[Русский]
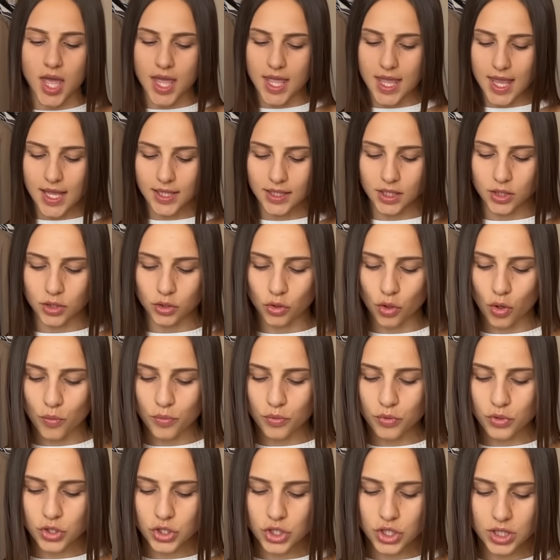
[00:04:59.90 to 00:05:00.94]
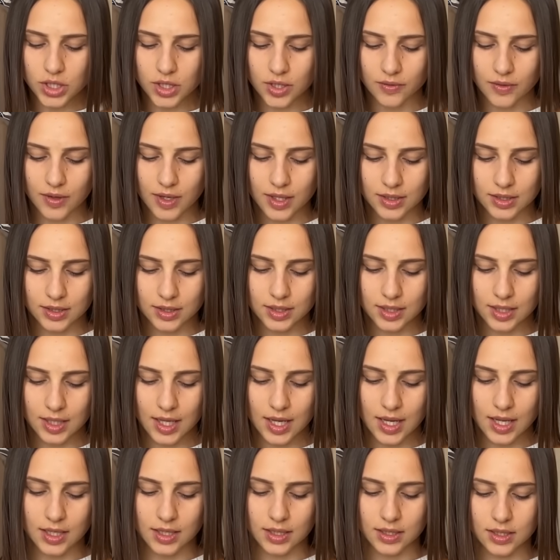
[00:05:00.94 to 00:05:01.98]
И этот топ учитывает
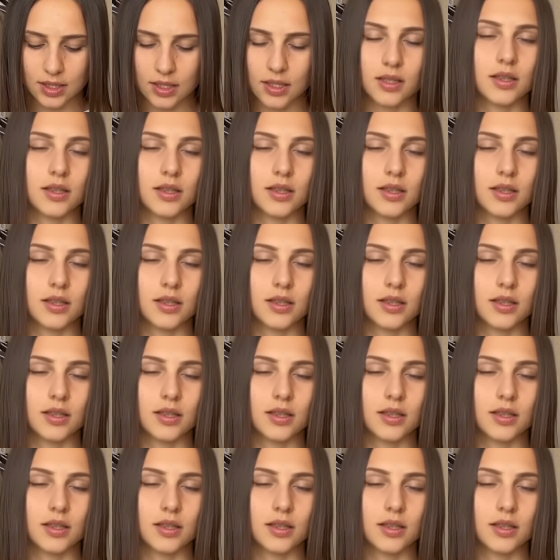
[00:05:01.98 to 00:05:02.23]
тренд э,